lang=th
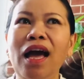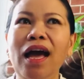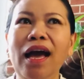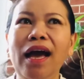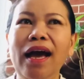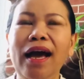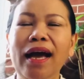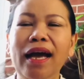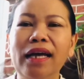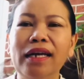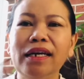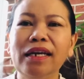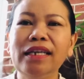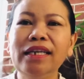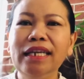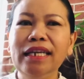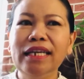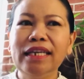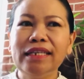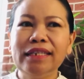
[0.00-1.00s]
อ่าก็
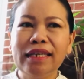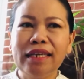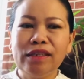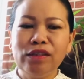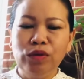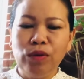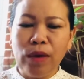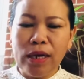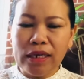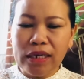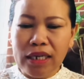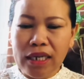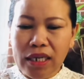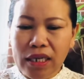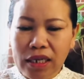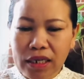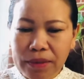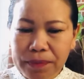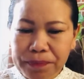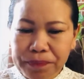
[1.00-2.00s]
นี่แหละจ้ะช่วงนี้